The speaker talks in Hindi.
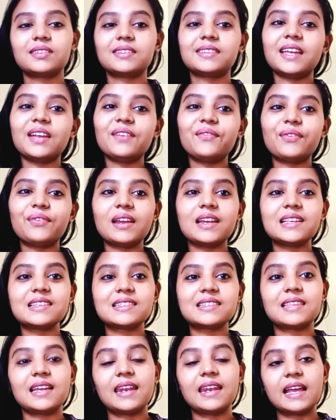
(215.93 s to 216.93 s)
देन फ्रेंड्स
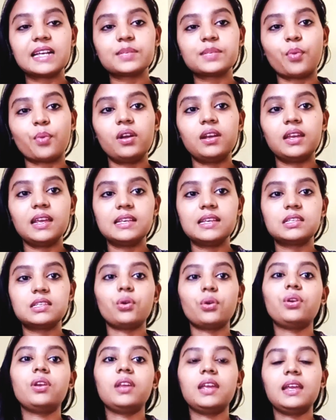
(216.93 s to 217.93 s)
द नेक्स्ट पॉइंट इज़
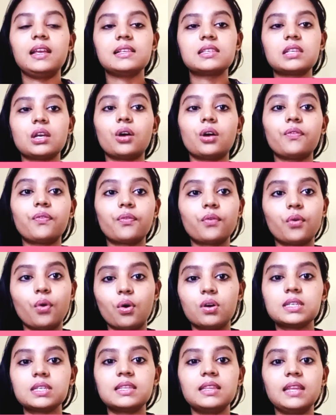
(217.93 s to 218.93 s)
योर नेल्स ऑफ
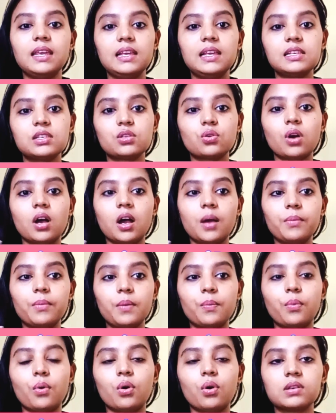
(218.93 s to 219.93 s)
कोर्स नेल्स को
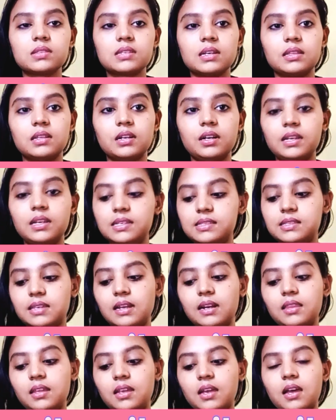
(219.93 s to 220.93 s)
हमें बहुत ज़्यादा
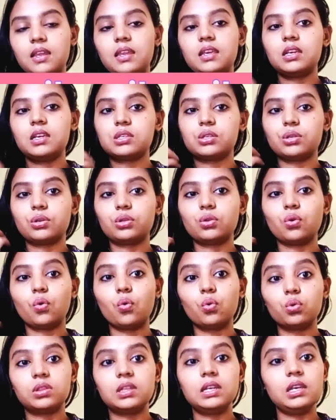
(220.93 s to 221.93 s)
डिसेंट दिखाने की ज़रूरत
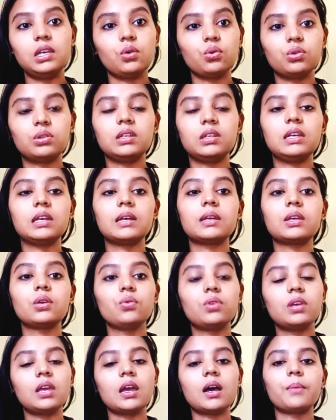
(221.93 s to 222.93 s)
होती ही होती है
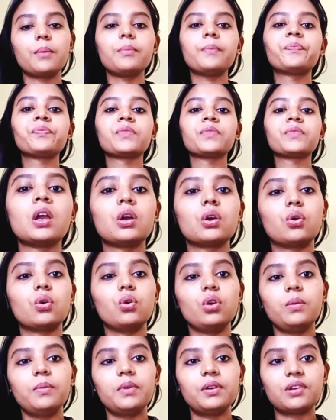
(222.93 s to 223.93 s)
क्योंकि हम
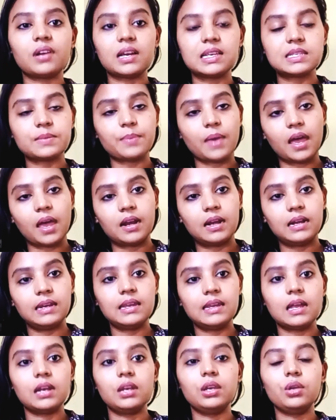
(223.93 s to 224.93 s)
कोई भी ट्रांसपेरेंट
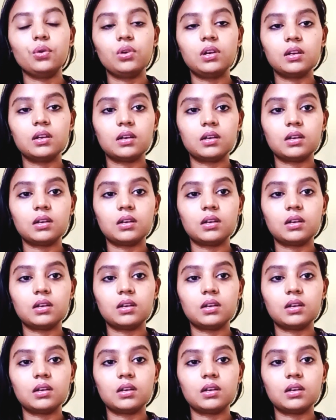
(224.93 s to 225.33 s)
या न्यूड